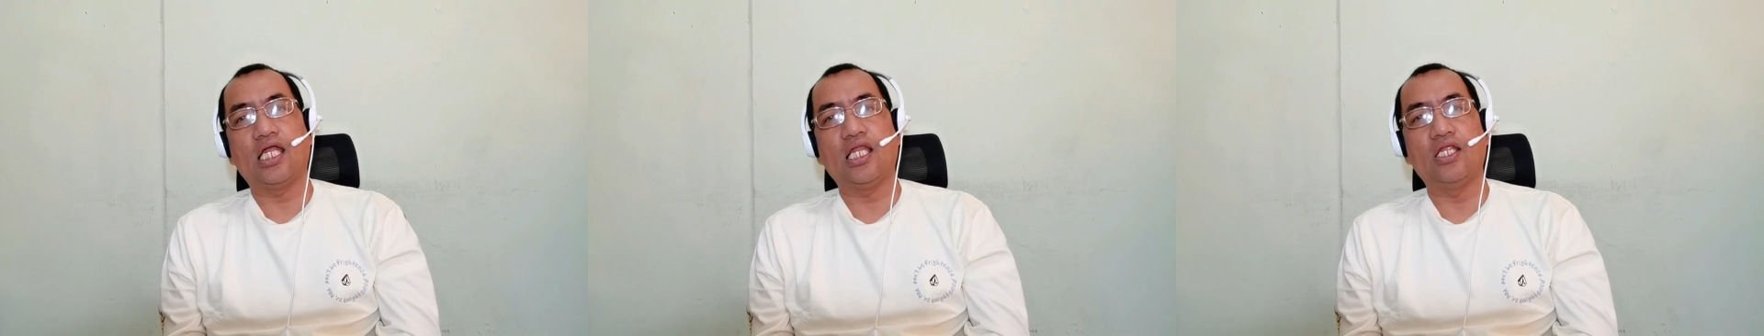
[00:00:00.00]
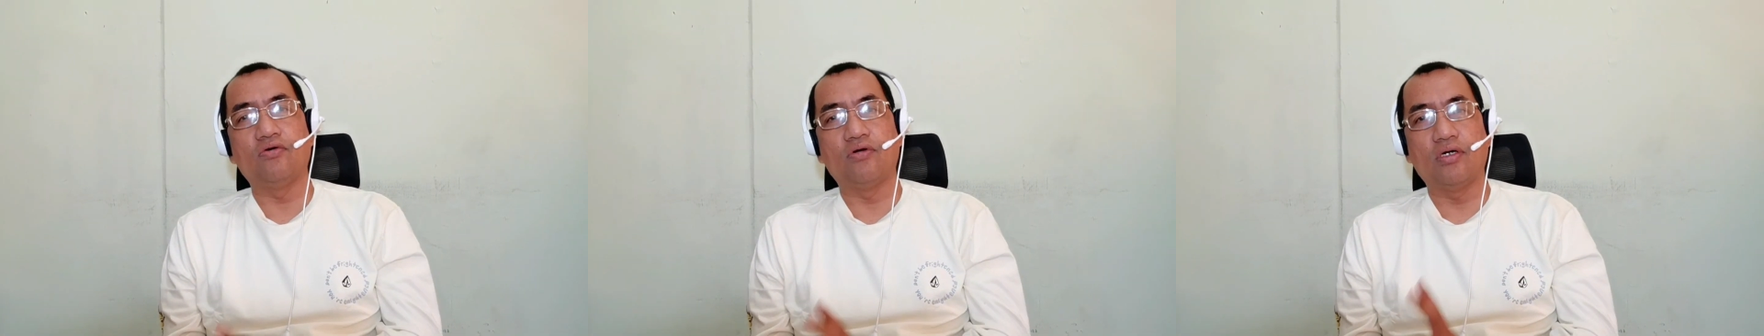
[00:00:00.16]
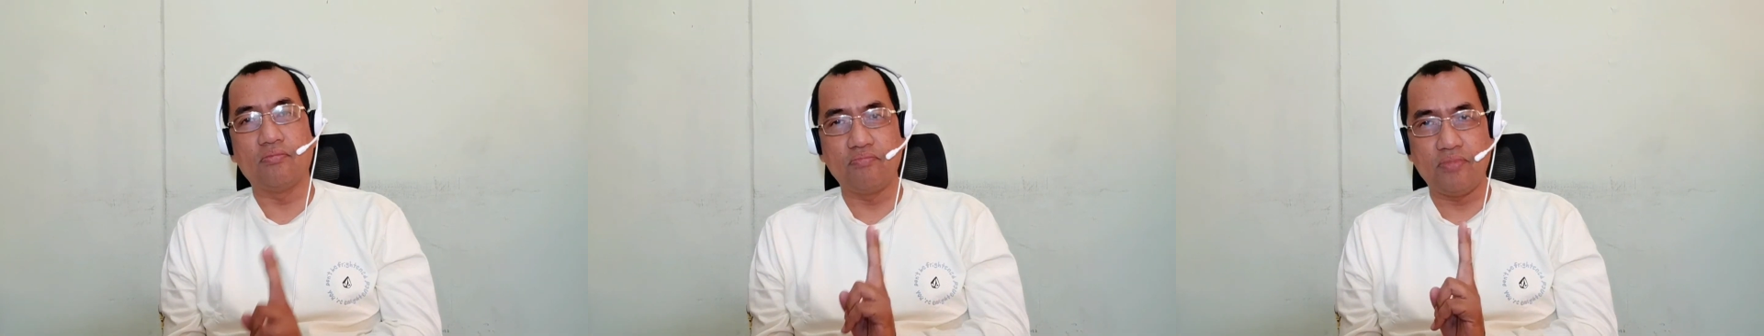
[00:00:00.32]

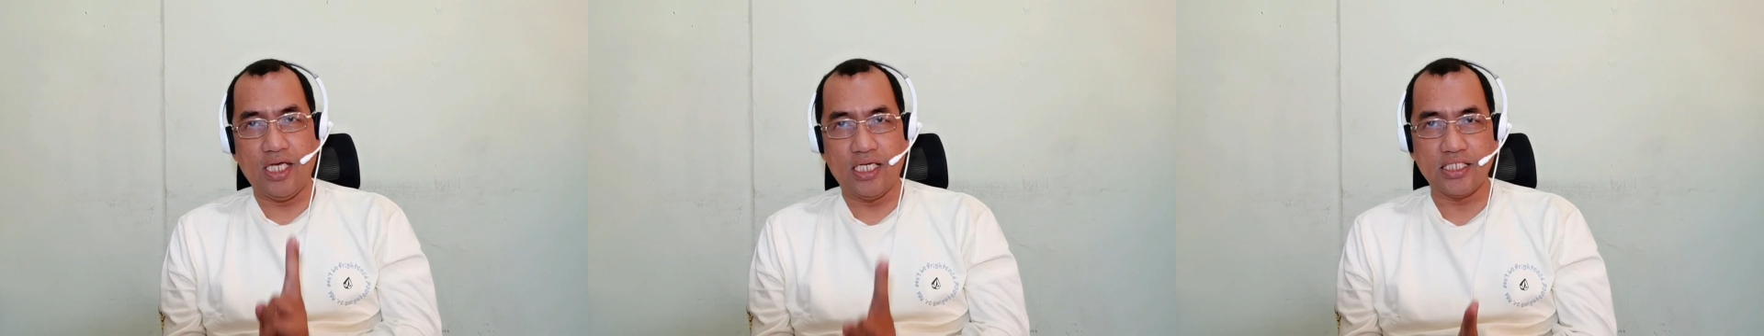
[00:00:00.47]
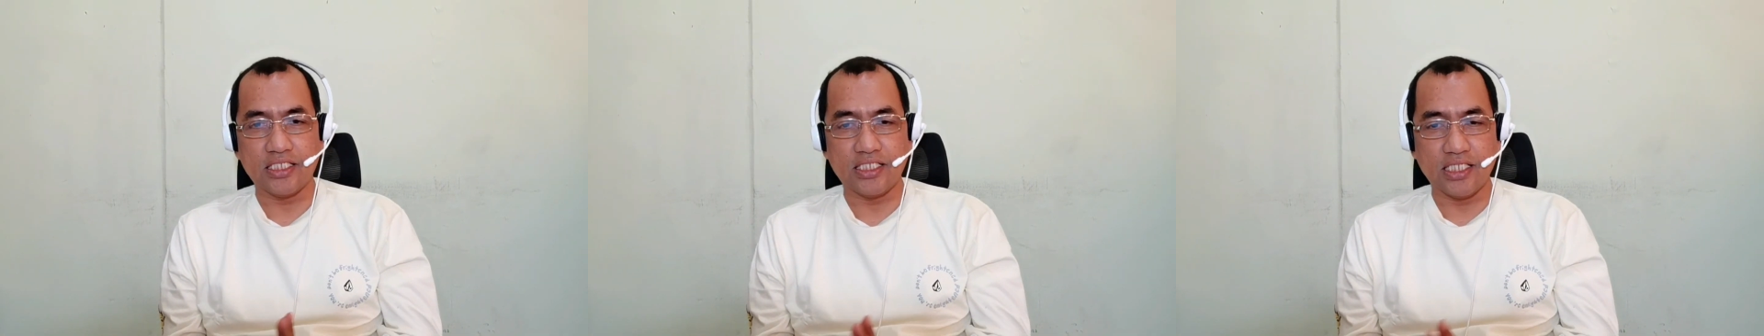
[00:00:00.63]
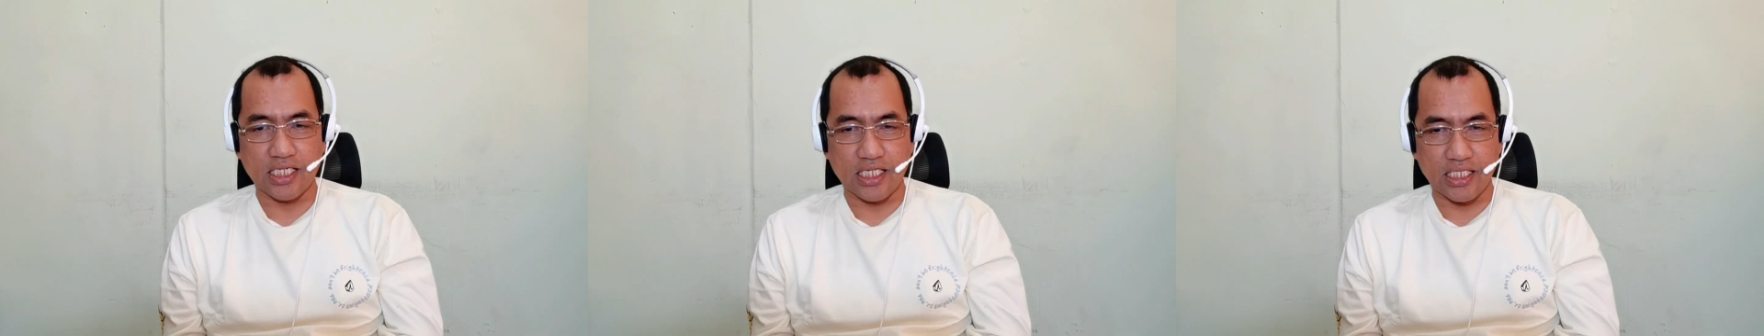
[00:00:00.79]
dalawang
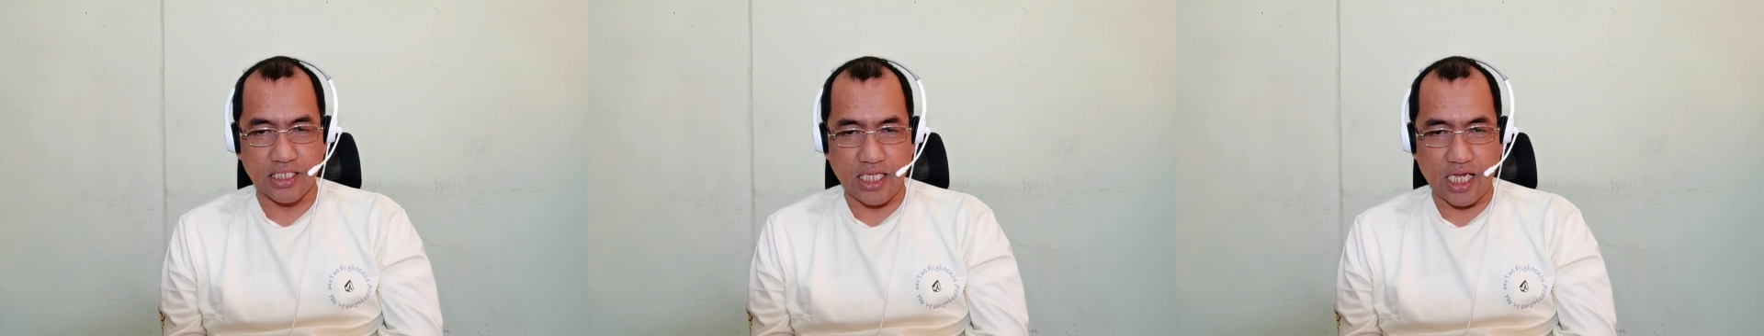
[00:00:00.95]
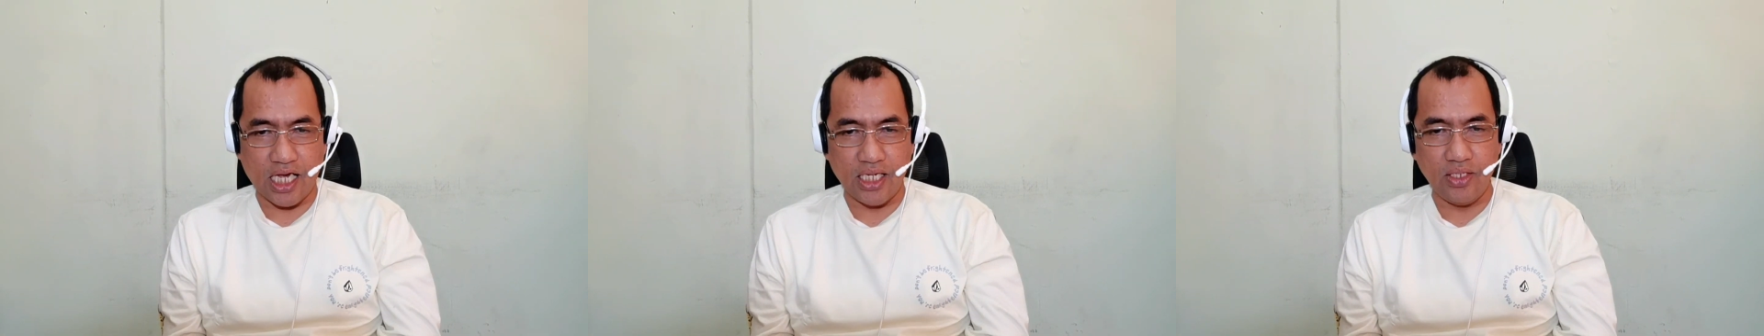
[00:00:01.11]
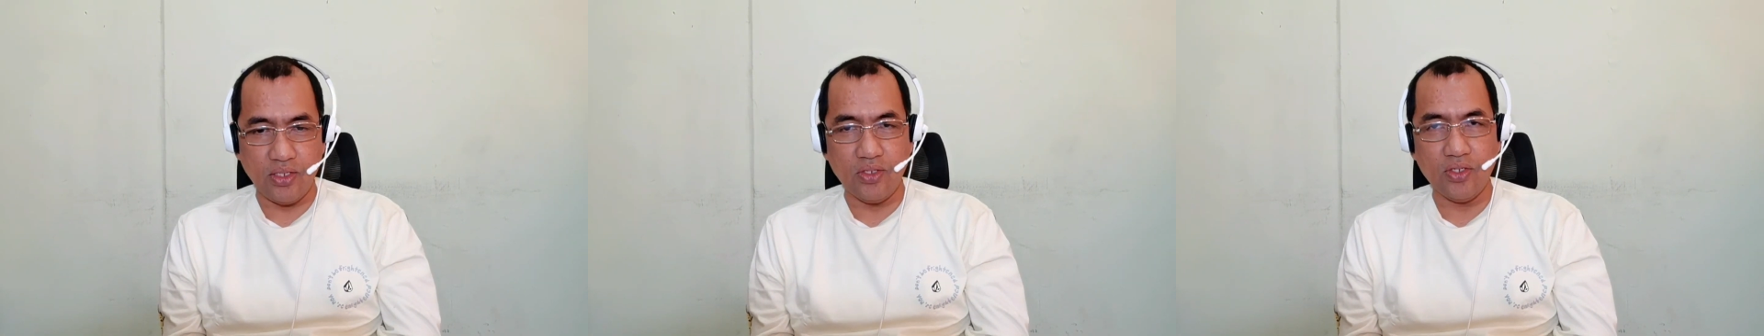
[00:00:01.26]
beses na rin
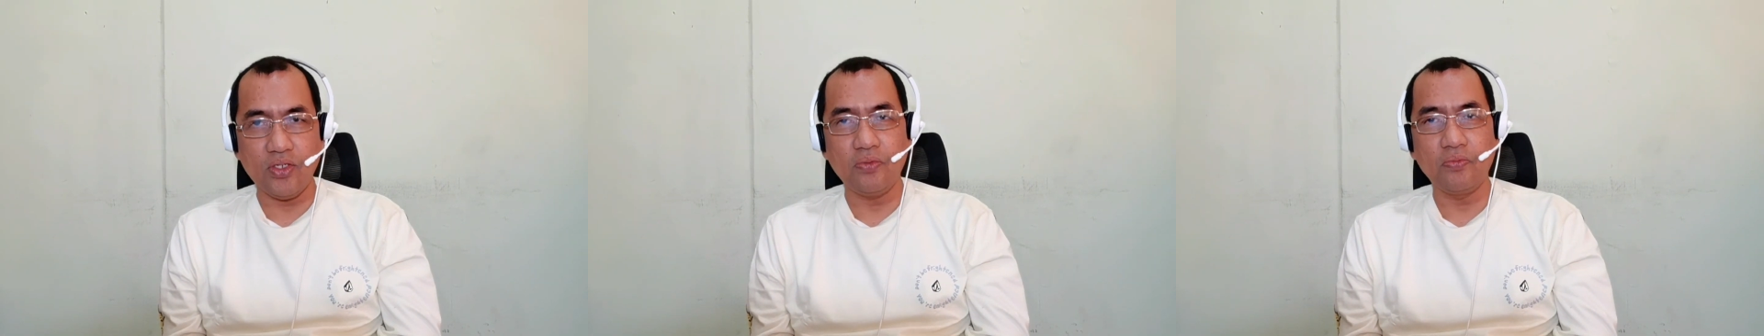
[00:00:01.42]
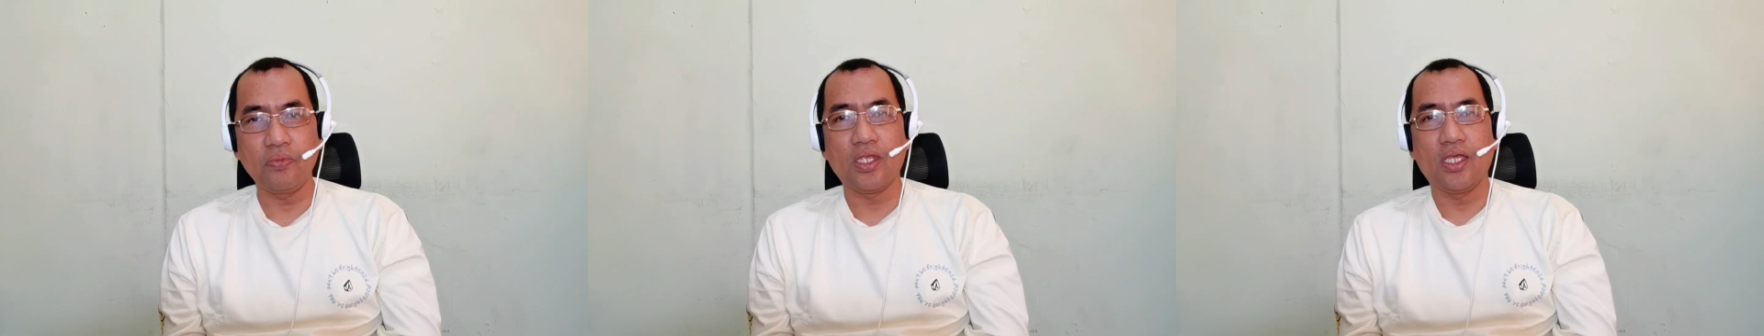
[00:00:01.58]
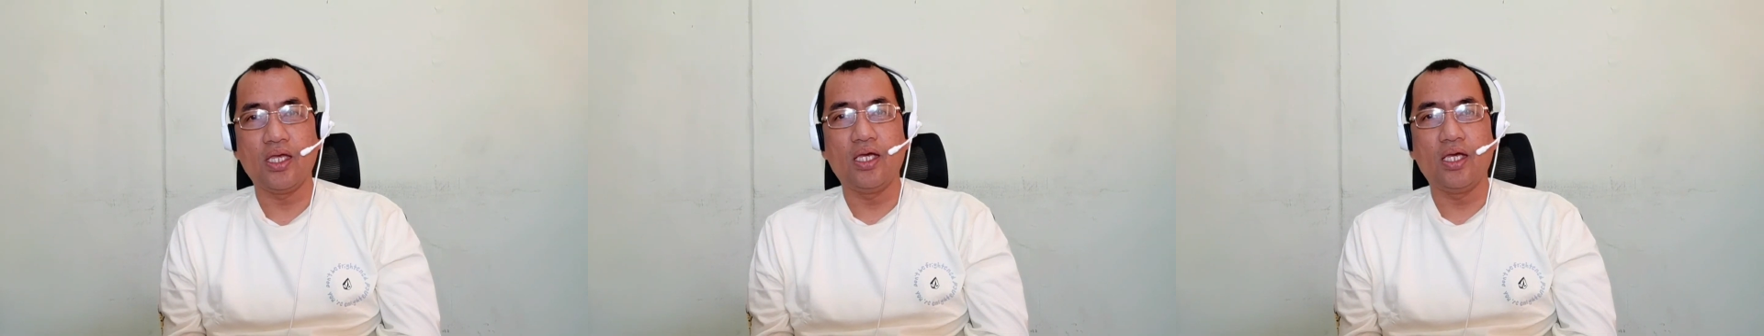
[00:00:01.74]
tayo